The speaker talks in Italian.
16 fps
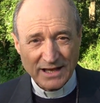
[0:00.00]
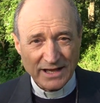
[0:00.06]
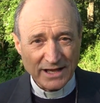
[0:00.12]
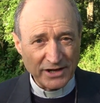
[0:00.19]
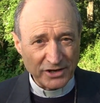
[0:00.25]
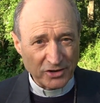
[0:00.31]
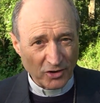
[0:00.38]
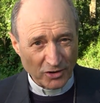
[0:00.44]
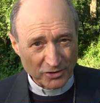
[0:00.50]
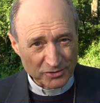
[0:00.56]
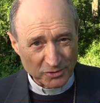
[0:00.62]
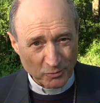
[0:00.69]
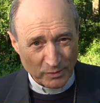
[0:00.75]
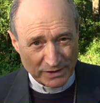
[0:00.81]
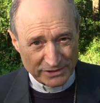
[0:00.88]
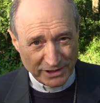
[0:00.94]
Ricordo
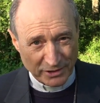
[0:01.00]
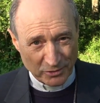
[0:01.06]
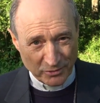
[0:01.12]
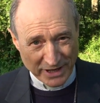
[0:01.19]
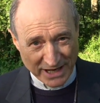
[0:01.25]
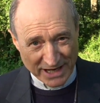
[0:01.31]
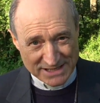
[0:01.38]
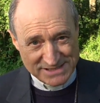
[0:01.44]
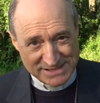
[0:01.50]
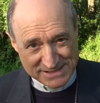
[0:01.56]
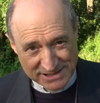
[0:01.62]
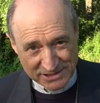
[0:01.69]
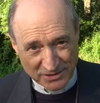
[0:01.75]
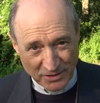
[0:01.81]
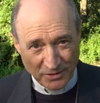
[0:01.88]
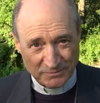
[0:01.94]
quando ero
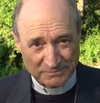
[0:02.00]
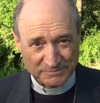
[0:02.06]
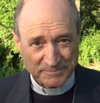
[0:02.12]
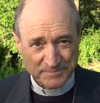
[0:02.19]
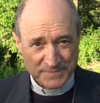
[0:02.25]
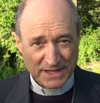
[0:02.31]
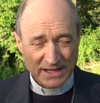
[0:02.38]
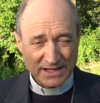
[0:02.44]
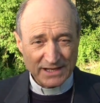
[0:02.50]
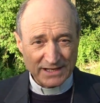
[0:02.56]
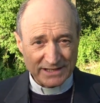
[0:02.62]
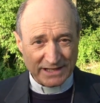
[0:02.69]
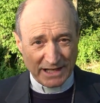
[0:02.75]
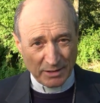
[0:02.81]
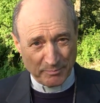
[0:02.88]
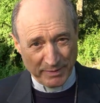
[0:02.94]
ragazzino,
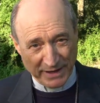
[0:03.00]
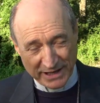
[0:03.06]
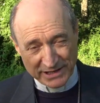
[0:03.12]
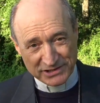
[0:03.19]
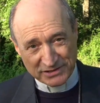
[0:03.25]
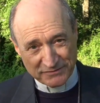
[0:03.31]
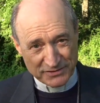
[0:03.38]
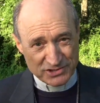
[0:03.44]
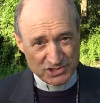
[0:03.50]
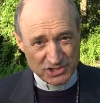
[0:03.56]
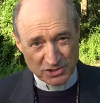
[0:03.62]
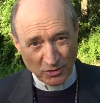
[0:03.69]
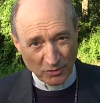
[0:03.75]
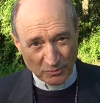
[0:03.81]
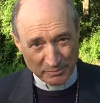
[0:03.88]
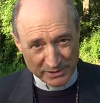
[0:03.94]
nel paese
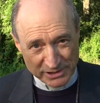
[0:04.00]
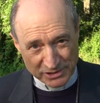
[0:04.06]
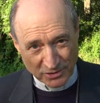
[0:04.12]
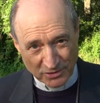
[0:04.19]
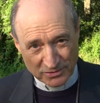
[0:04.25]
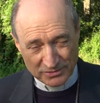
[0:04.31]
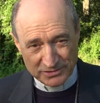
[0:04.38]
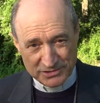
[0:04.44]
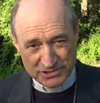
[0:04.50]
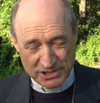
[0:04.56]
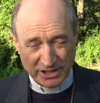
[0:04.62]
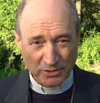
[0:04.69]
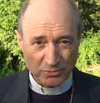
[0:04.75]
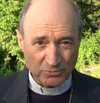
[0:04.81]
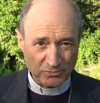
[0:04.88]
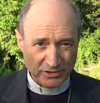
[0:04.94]
vicino al mio
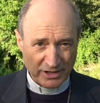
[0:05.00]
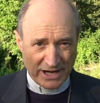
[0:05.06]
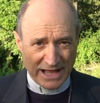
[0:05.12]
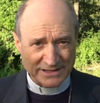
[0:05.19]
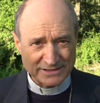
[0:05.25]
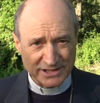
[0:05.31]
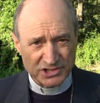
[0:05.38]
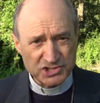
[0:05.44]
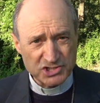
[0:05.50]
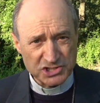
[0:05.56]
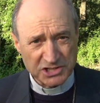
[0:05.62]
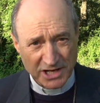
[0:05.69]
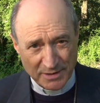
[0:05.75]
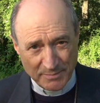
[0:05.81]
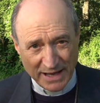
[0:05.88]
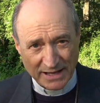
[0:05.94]
c'era un grande
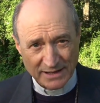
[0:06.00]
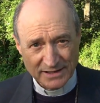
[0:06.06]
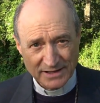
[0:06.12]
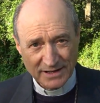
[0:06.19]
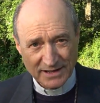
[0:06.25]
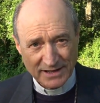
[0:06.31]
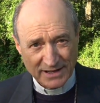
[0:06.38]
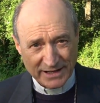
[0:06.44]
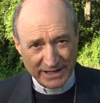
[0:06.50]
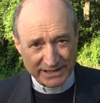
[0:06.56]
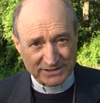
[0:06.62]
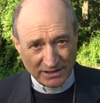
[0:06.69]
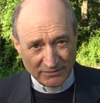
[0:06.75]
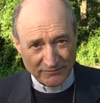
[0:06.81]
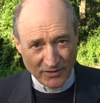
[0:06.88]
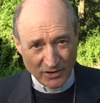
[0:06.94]
cinema e
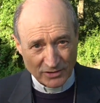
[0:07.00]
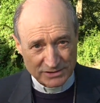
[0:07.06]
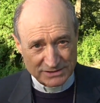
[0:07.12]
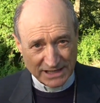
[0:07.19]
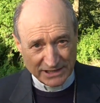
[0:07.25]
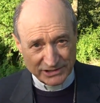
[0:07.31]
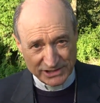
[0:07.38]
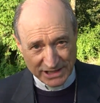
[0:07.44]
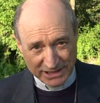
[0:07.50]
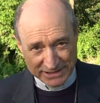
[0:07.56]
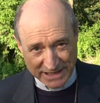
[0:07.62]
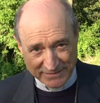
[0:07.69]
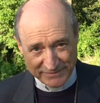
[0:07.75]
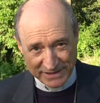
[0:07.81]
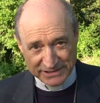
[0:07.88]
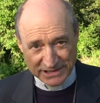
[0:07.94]
talvolta si
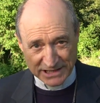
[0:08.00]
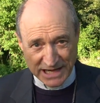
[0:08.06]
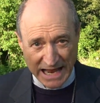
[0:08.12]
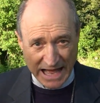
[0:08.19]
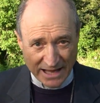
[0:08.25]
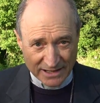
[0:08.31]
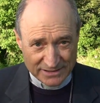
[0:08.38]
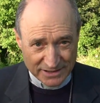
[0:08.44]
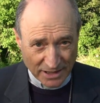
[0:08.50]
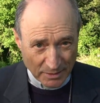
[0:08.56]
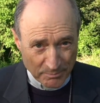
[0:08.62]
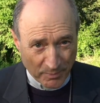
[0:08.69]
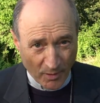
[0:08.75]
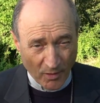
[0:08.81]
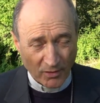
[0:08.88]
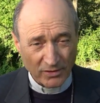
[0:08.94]
andava di là, dal
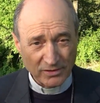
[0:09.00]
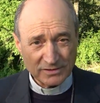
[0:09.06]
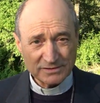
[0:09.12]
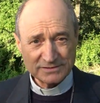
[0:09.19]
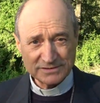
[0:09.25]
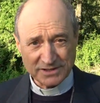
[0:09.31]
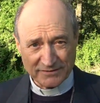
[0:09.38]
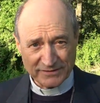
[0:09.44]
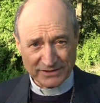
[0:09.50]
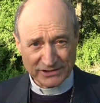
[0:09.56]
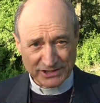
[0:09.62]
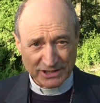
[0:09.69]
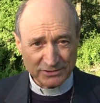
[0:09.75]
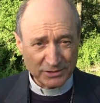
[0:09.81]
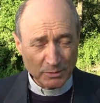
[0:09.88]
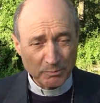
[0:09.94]
Po,
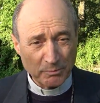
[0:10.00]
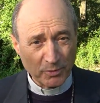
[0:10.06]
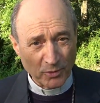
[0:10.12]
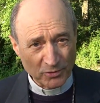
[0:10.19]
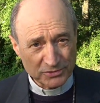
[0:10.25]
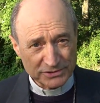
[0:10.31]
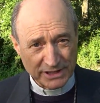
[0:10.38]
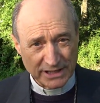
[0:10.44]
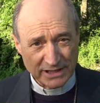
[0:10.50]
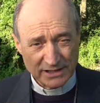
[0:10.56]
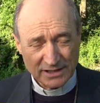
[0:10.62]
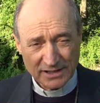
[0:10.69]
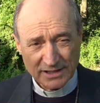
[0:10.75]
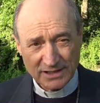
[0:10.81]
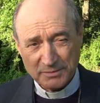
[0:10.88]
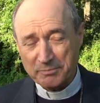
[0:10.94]
attraversando il ponte,
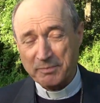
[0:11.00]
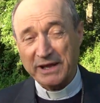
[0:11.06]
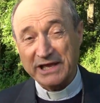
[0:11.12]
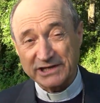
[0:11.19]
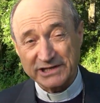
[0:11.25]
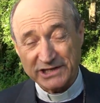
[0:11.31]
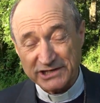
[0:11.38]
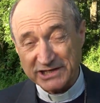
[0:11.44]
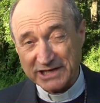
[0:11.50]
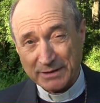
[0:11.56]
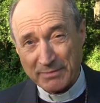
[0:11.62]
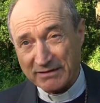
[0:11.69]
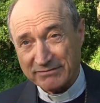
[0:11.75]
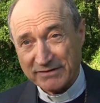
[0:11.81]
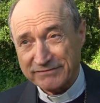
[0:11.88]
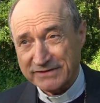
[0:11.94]
il paese si
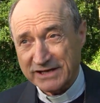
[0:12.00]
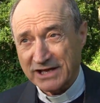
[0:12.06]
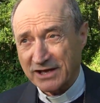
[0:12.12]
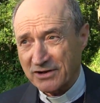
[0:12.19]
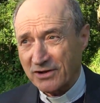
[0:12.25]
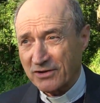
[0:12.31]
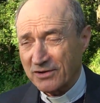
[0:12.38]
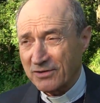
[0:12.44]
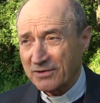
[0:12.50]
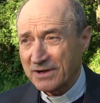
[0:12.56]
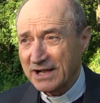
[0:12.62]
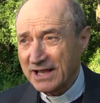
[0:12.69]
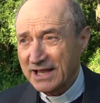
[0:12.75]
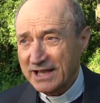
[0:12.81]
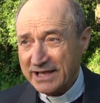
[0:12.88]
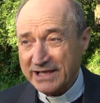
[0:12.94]
chiamava Ficarolo,
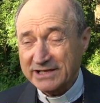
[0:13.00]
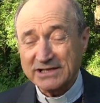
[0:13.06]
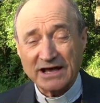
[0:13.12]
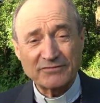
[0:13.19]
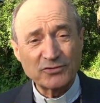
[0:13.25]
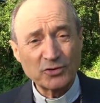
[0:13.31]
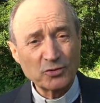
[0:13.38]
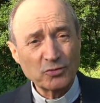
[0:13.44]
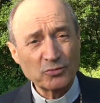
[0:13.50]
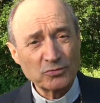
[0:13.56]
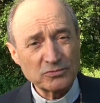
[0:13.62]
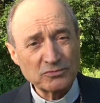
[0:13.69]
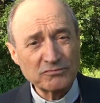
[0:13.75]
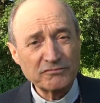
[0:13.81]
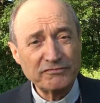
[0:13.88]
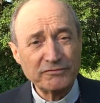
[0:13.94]
e dava
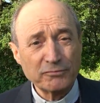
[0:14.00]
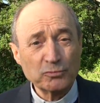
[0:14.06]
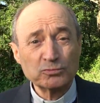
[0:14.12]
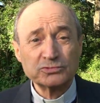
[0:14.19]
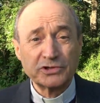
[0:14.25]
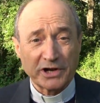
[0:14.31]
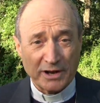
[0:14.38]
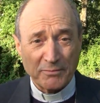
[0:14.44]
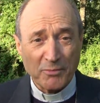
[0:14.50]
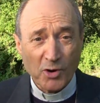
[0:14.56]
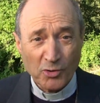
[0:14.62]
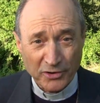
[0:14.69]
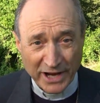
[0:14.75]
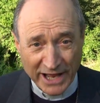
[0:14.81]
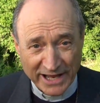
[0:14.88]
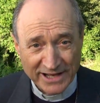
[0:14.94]
un, un, un
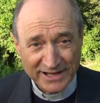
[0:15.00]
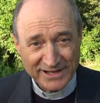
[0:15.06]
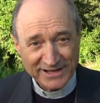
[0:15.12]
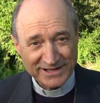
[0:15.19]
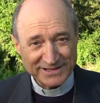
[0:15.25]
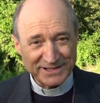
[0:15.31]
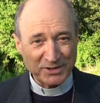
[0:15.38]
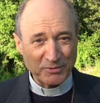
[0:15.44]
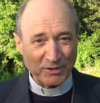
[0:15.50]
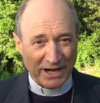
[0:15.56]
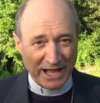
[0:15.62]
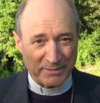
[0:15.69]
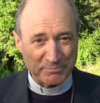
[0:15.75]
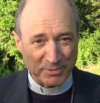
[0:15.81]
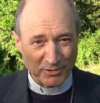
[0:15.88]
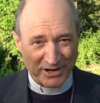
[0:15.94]
dramone di
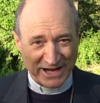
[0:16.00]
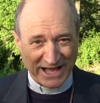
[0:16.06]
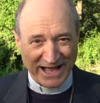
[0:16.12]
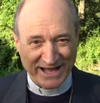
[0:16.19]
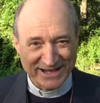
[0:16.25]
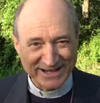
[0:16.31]
quell'epoca,